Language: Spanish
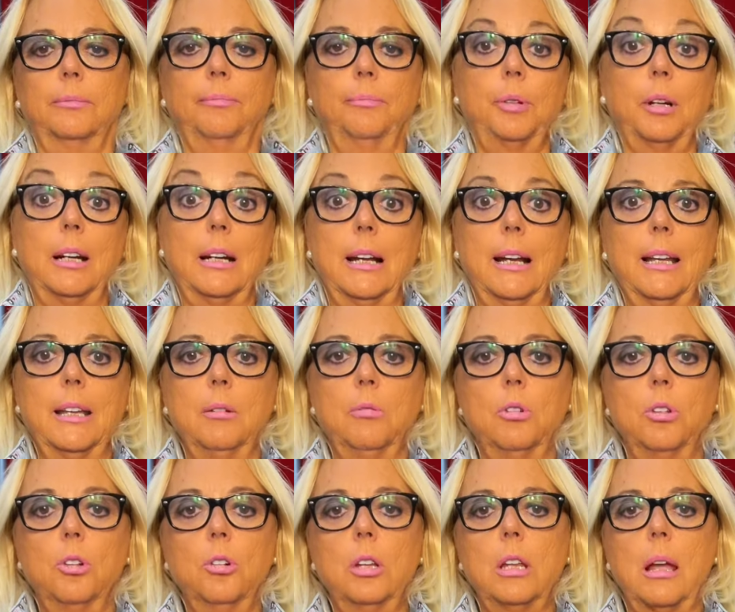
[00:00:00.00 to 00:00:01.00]
porque es la que llevo
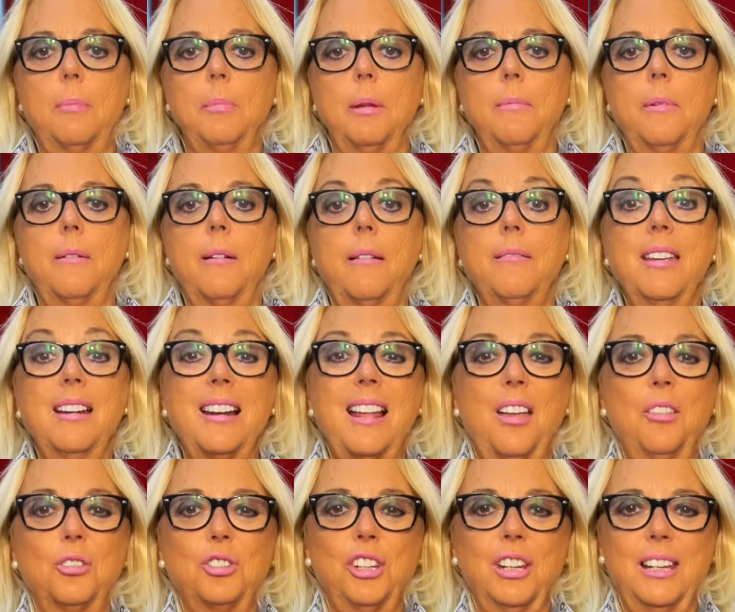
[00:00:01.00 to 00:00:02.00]
yo y a mí me va bien
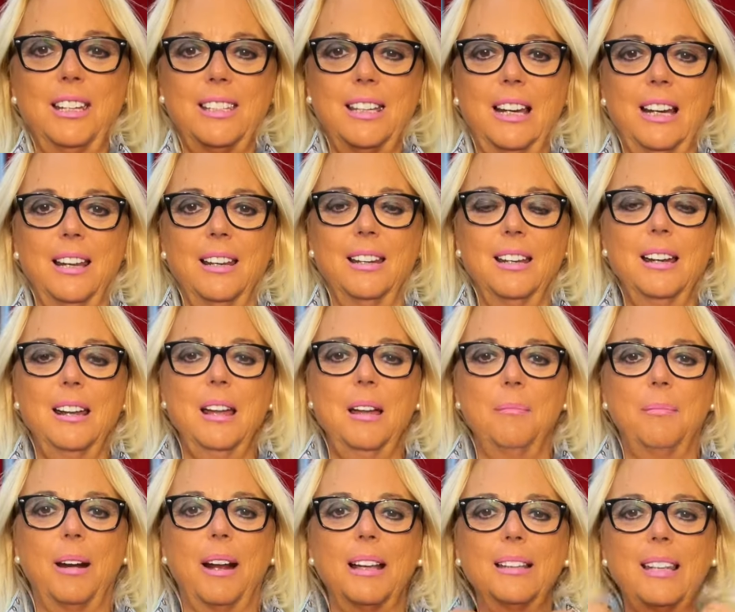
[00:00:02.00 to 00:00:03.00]
la 2XL,
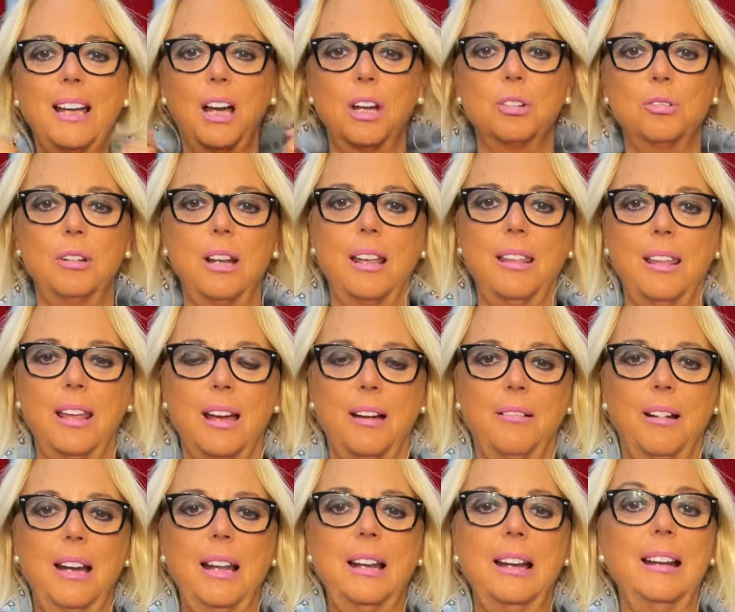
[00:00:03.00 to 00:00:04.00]
para que te hagas una idea,
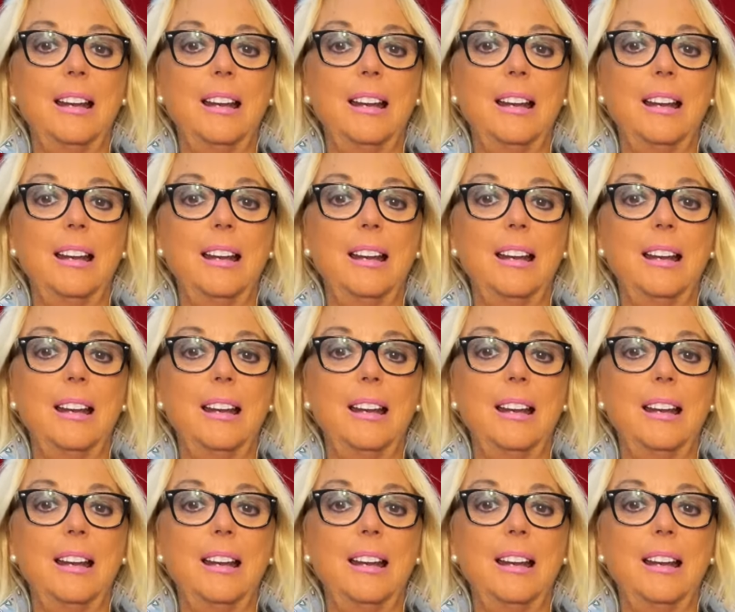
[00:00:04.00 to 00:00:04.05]
¿vale?